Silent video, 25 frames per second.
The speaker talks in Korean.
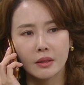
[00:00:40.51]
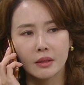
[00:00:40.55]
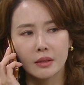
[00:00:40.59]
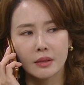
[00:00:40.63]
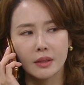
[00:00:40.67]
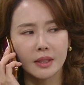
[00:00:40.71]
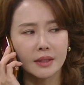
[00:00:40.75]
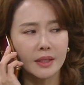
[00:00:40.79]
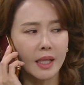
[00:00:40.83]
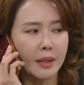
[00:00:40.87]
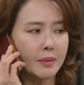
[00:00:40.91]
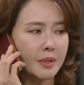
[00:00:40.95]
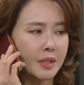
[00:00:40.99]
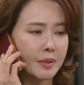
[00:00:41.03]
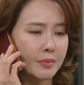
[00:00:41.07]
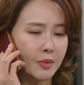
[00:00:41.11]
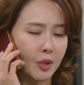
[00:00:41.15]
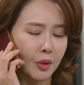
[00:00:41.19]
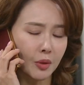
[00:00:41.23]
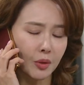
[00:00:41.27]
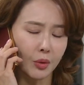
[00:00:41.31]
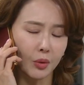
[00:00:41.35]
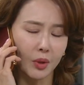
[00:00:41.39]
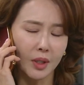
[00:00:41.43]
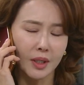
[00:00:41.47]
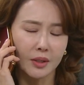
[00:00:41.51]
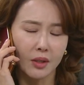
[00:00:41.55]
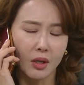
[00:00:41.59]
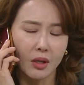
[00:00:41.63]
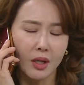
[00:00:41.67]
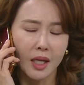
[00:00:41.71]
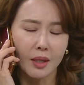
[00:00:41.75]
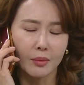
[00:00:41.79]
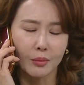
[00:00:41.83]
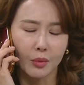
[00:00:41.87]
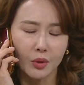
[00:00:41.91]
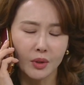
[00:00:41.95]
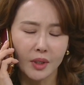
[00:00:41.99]
내가 삼십 년 동안
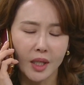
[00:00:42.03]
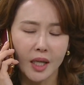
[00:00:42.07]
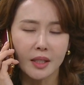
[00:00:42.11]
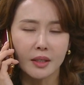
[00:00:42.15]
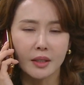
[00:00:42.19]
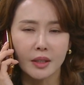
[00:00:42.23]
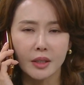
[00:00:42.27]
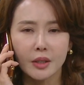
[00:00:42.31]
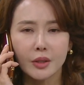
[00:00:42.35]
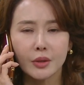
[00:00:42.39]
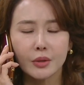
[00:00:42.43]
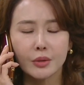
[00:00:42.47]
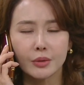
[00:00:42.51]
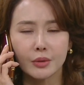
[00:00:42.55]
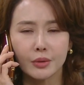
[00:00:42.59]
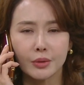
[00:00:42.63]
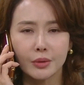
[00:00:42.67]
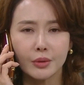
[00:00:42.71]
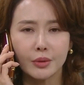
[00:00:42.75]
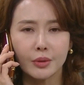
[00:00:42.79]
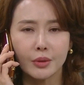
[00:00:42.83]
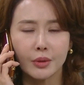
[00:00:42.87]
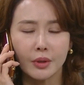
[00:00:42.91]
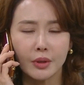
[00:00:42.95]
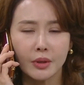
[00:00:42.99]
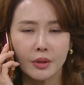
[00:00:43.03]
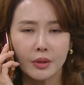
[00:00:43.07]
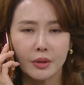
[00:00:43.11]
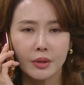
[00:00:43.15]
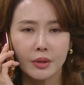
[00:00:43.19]
연락 못한 이유.